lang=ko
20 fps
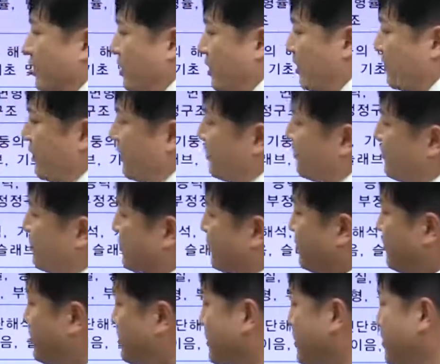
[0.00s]
일반
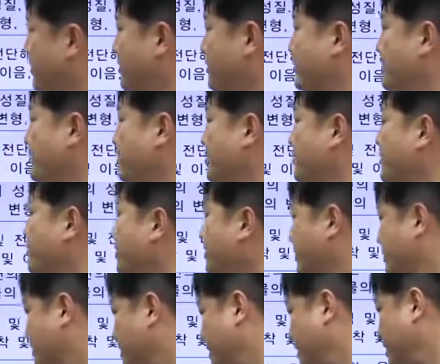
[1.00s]
구조도 상대적으로
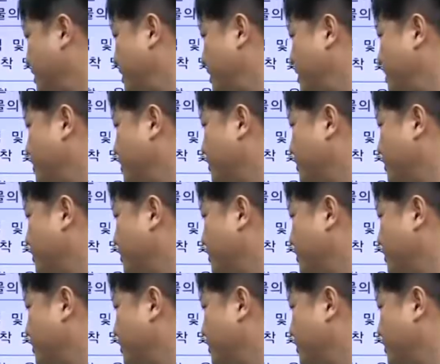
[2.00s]
자네개